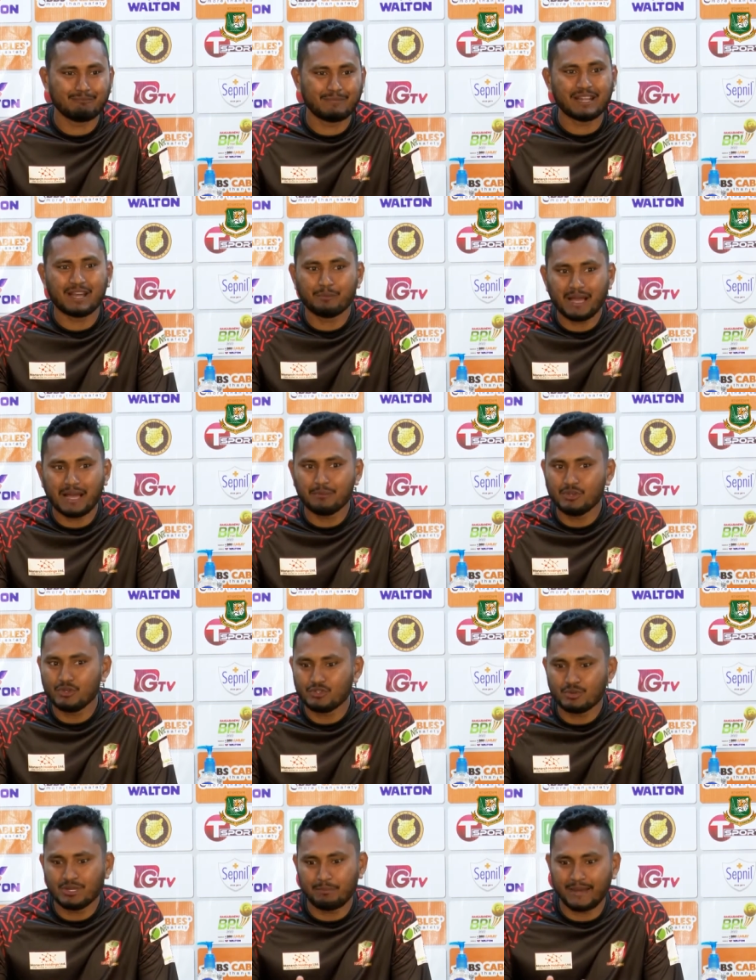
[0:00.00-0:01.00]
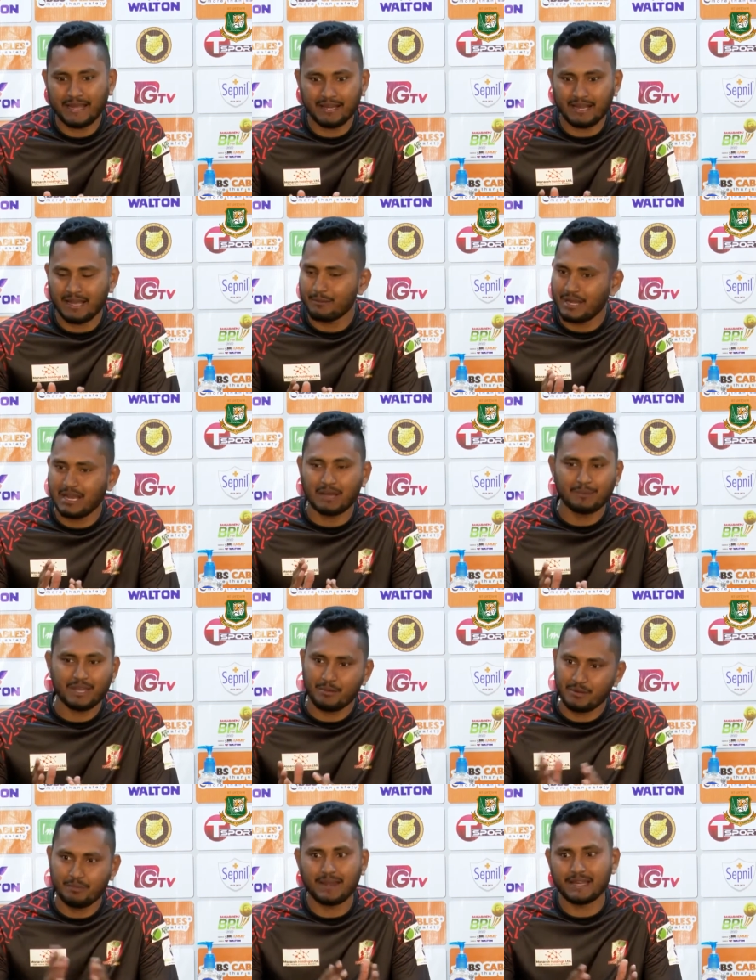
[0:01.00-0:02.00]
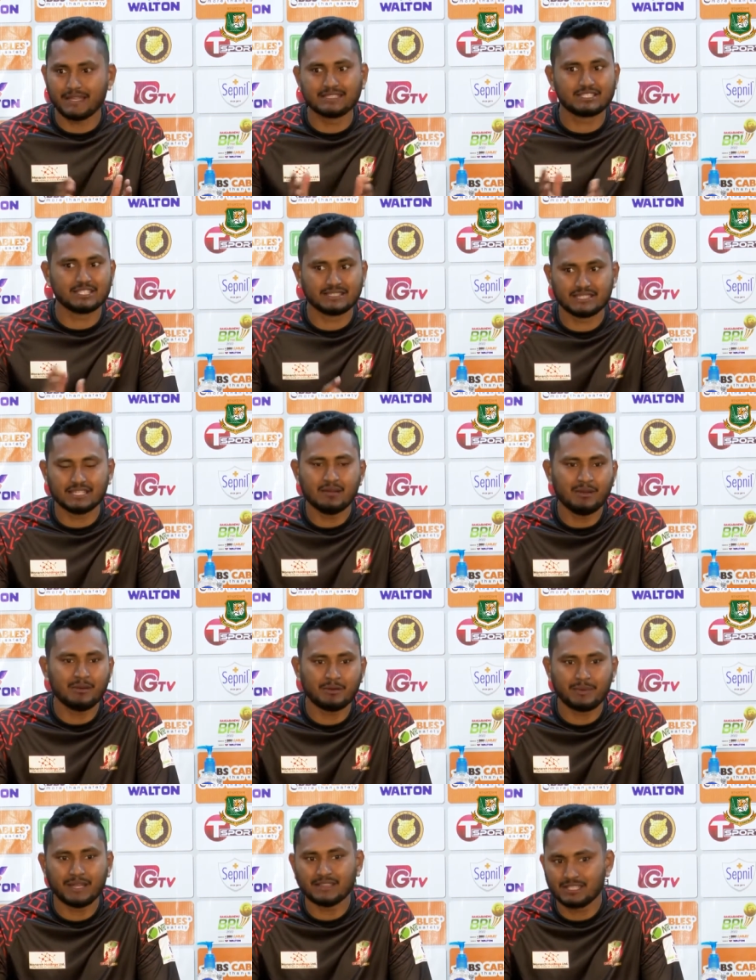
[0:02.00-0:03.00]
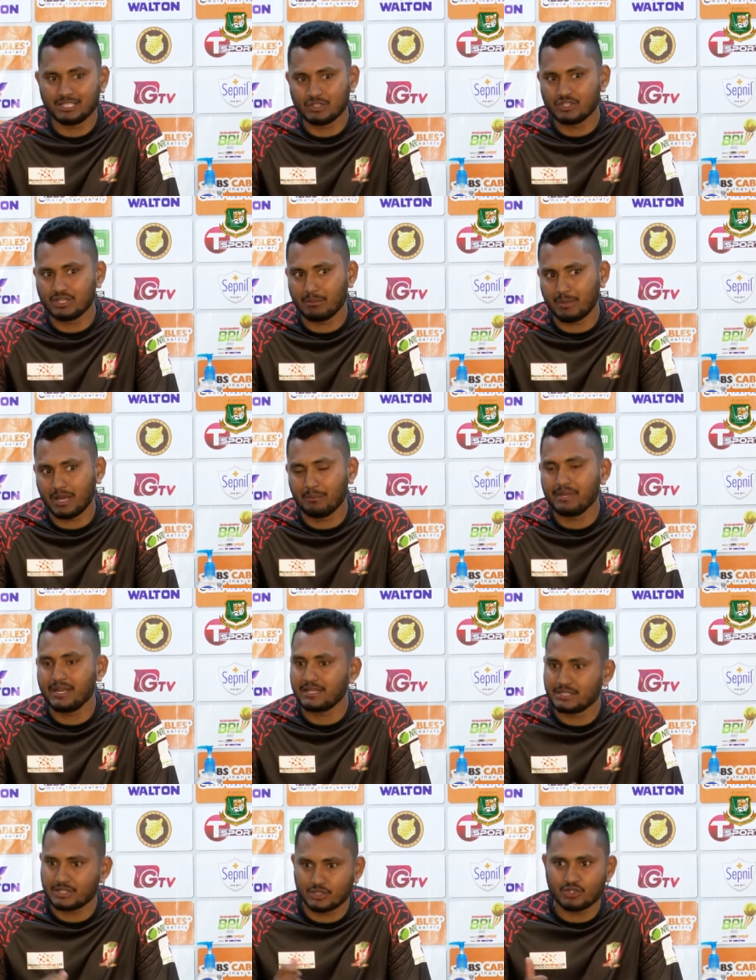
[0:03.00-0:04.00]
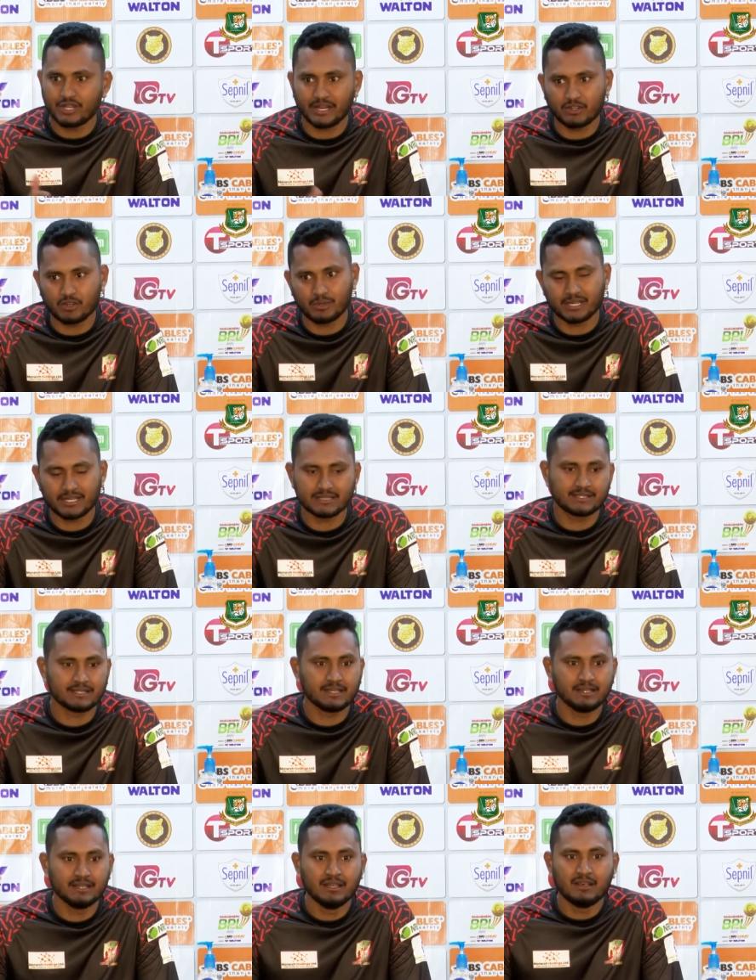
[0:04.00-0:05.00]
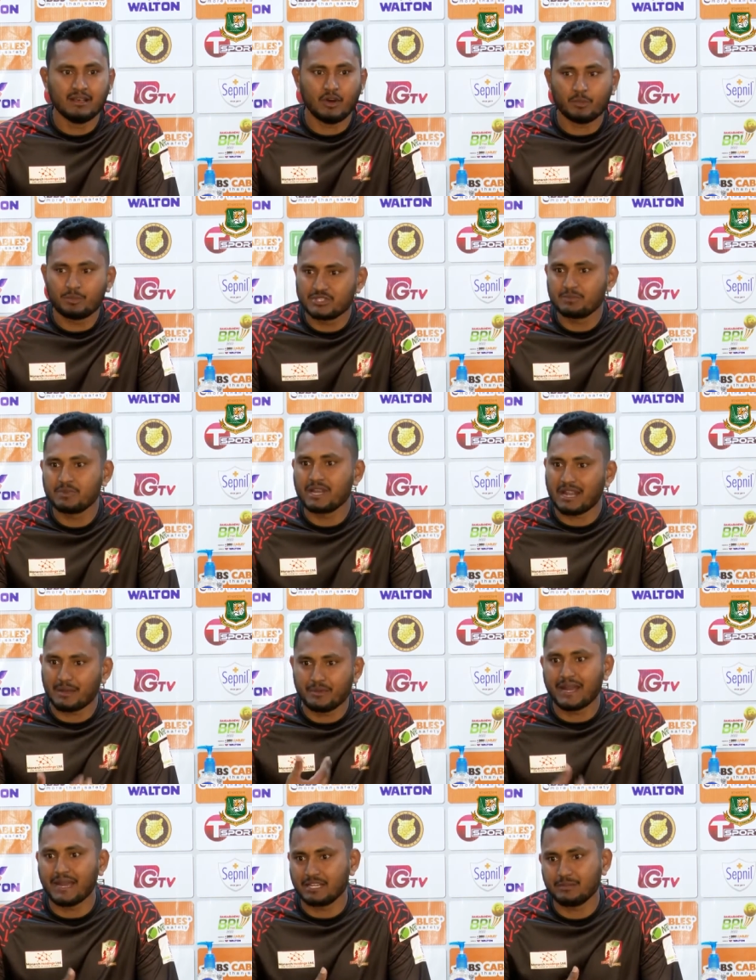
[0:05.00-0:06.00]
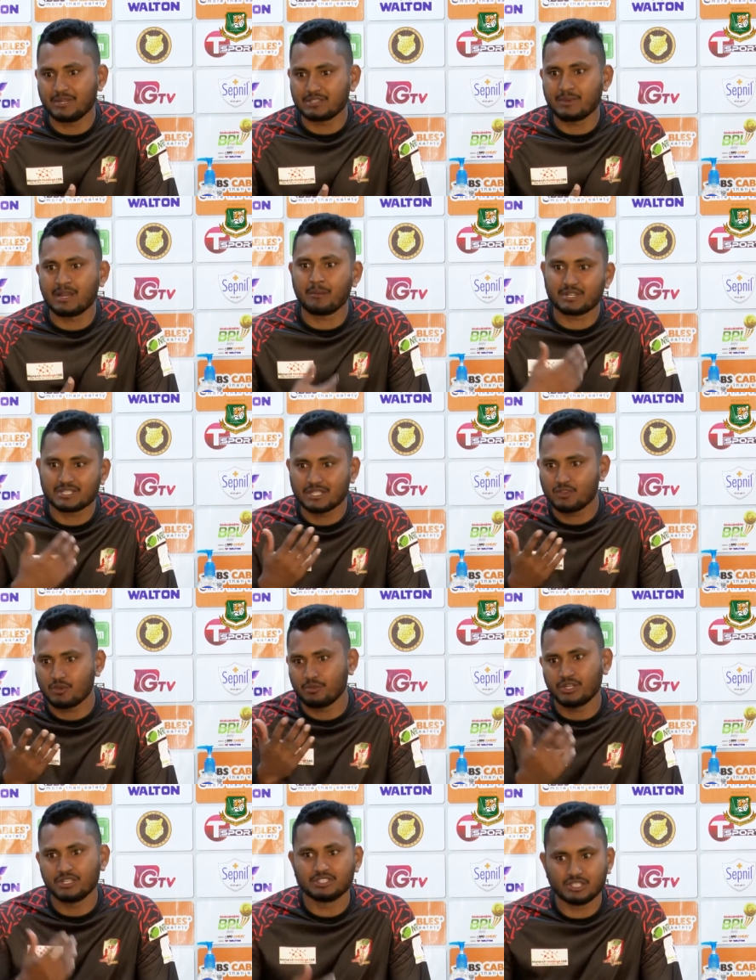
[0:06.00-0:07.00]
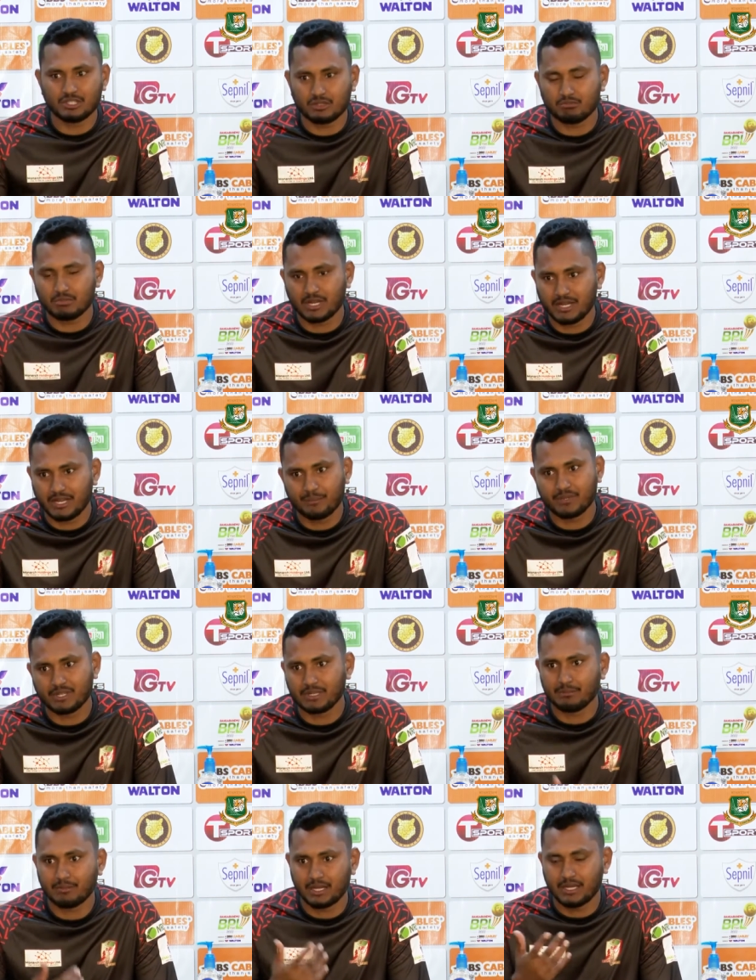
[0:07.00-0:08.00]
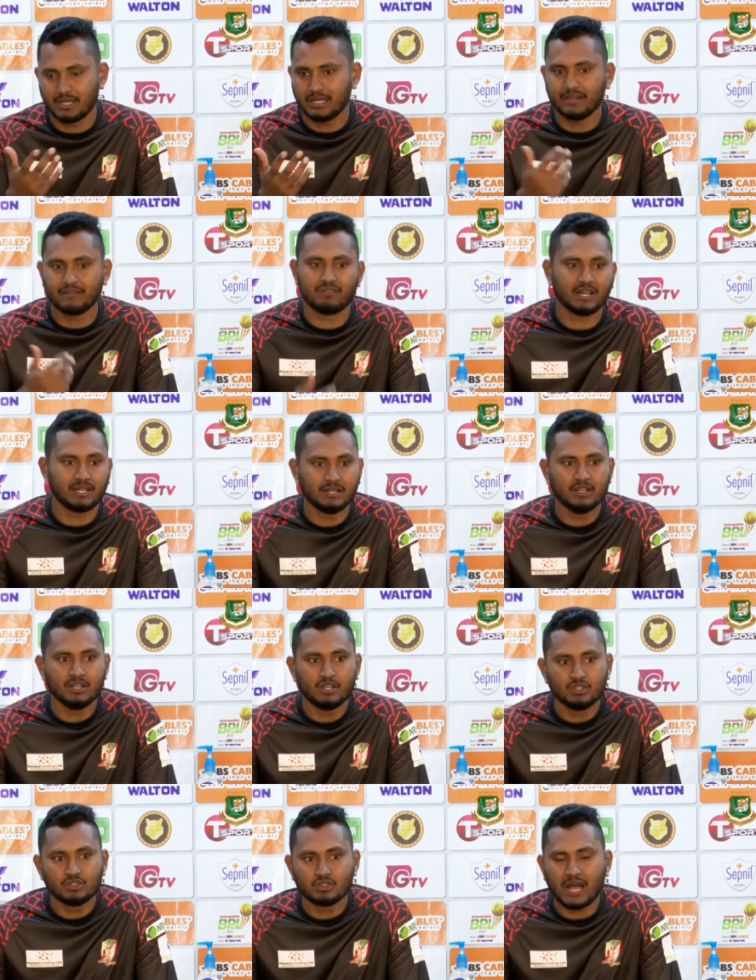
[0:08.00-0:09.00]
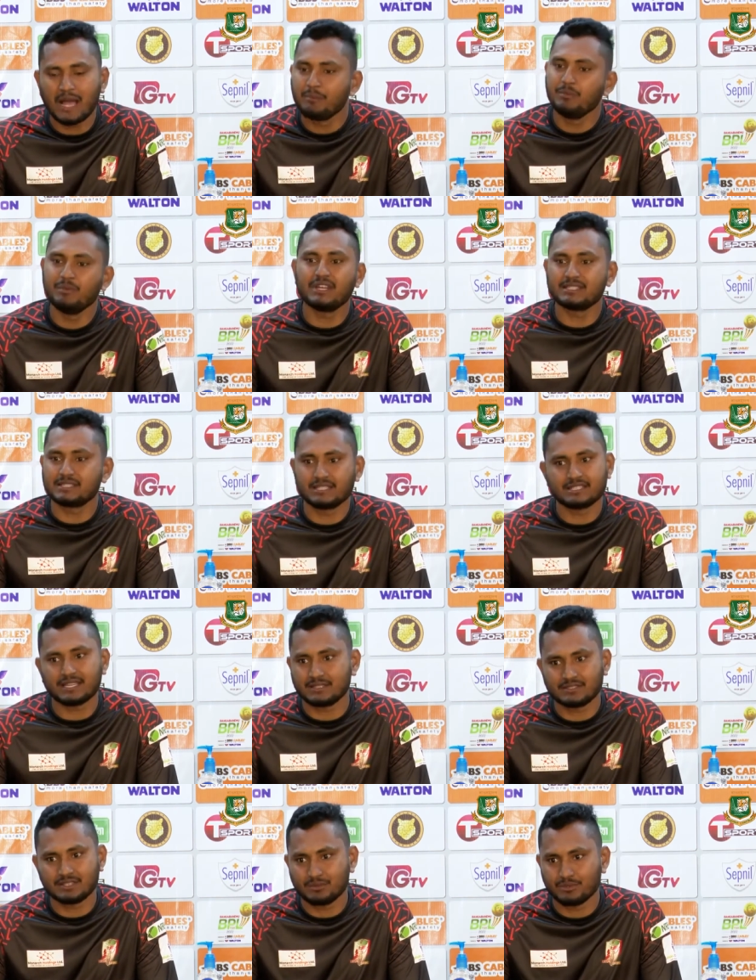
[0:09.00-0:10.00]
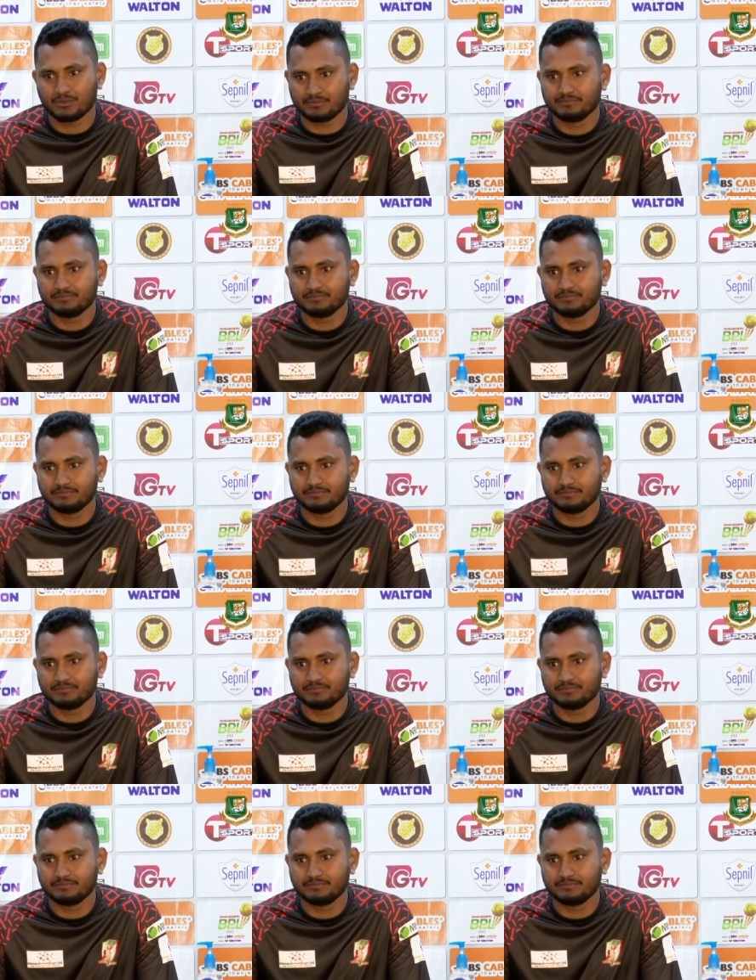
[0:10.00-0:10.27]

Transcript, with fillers: বাট আমি ওই সময় প্ল্যান আমি আমার প্ল্যানে স্টিক ছিলাম আমার প্ল্যান ছিল যে মিরাজে যেহেতু একটা ওভার আছে অফিস স্পিনার আমি রাইটি ব্যাটসম্যান আমার সাথে অপোনেন্ট ছিল লেফটি ইরফান সো আমি মিরাজকে চান্স নিব